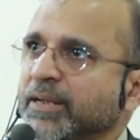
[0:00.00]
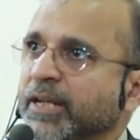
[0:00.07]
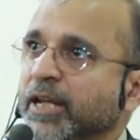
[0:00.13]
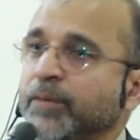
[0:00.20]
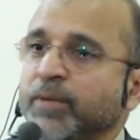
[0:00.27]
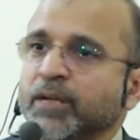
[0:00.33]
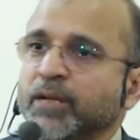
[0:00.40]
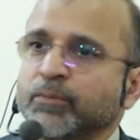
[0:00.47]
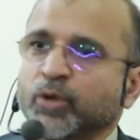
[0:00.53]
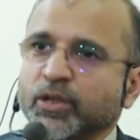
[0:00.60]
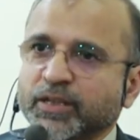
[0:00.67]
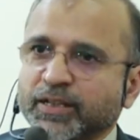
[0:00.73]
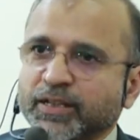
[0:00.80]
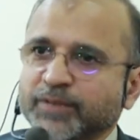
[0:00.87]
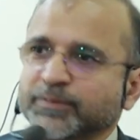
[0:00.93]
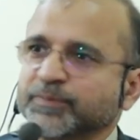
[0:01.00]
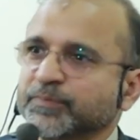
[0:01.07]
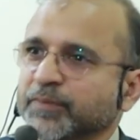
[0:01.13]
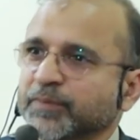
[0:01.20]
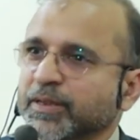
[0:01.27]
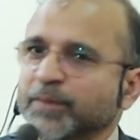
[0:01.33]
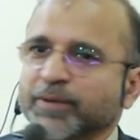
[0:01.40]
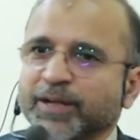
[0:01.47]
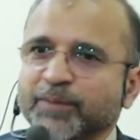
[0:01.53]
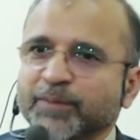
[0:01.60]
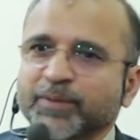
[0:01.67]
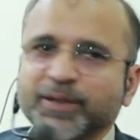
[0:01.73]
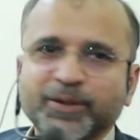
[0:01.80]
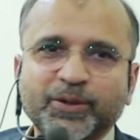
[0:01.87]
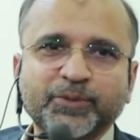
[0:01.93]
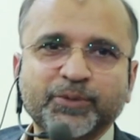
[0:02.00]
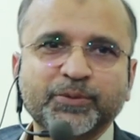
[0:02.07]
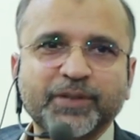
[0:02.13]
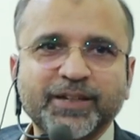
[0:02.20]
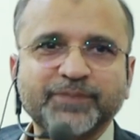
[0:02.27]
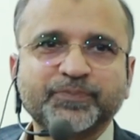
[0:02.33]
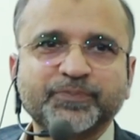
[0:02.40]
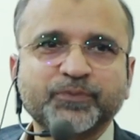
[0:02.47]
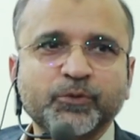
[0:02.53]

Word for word: टेमिंग बहुत अहम है मतलब अगर मैं ये कहूँ कि